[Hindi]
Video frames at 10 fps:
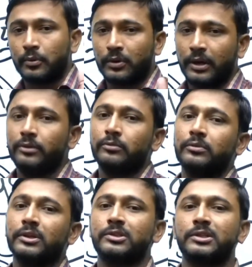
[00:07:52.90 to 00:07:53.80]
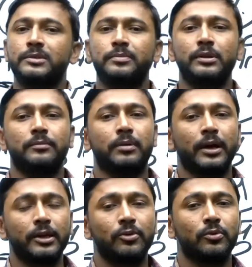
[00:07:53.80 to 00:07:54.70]
कह दूं कि जिस भी भाई
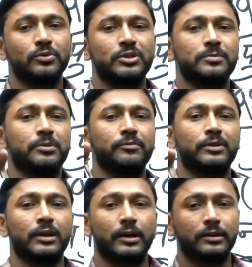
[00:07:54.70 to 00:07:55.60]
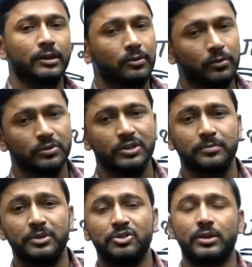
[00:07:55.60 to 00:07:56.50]
को जिस भी विद्यार्थी को जिस भी
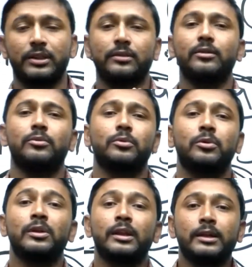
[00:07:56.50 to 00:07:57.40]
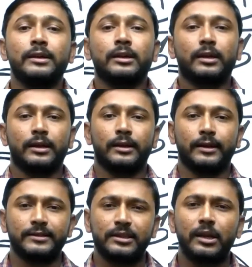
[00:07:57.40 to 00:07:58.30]
छात्र को
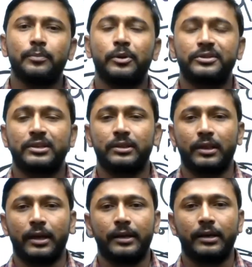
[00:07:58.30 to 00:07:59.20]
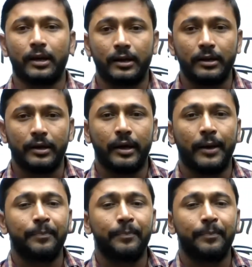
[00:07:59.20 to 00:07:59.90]
राजस्थान पुलिस की तैयारी करनी है